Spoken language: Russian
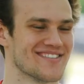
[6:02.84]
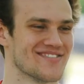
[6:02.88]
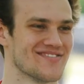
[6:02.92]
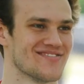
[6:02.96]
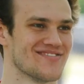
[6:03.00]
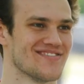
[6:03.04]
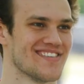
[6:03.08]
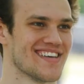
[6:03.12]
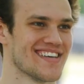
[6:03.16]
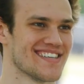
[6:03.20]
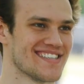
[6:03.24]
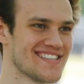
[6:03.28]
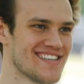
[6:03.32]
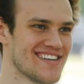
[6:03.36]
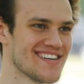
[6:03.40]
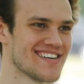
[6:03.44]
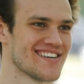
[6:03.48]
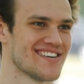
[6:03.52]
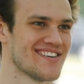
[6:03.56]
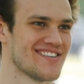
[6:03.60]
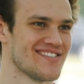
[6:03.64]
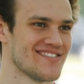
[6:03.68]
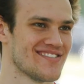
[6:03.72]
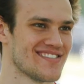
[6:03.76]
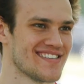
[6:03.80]
Ну, я
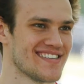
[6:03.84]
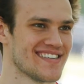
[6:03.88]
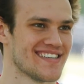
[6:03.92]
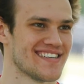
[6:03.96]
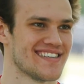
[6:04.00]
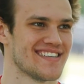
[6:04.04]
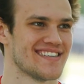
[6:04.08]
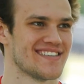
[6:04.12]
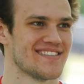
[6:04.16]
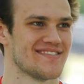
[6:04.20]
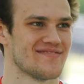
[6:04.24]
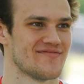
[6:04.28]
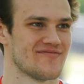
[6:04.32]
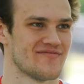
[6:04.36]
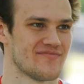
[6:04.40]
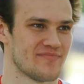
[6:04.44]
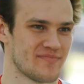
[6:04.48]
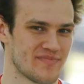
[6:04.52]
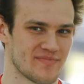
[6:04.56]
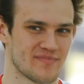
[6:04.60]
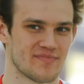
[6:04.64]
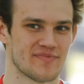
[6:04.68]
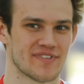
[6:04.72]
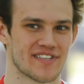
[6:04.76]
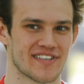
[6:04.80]
стараюсь, да,
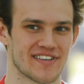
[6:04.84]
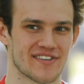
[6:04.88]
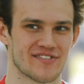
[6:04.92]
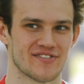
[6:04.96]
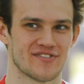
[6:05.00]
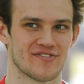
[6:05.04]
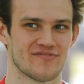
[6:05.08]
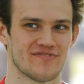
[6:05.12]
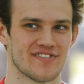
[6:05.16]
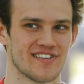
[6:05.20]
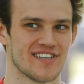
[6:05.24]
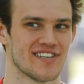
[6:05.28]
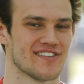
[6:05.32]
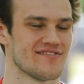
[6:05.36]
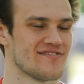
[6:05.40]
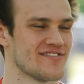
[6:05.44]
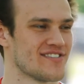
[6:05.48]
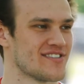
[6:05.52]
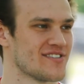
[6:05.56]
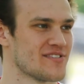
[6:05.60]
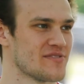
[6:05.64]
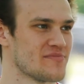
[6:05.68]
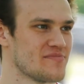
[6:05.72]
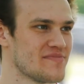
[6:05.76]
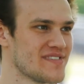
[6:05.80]
пытаюсь
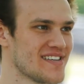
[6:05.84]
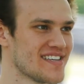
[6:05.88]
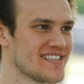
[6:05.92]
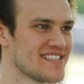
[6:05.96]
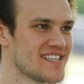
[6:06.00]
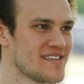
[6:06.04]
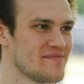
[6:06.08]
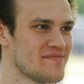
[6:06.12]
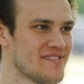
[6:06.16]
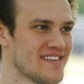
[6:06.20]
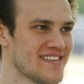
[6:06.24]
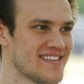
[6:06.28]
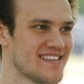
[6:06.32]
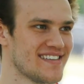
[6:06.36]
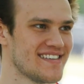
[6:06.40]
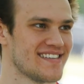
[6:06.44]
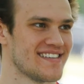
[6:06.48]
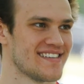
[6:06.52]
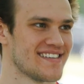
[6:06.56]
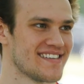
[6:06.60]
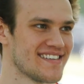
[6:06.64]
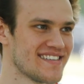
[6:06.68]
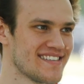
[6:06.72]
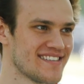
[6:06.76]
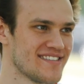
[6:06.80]
выигрывать, чтобы меня
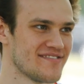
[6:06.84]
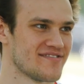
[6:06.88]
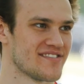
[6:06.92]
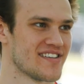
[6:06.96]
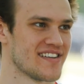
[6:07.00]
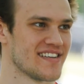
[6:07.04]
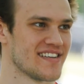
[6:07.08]
заметили и в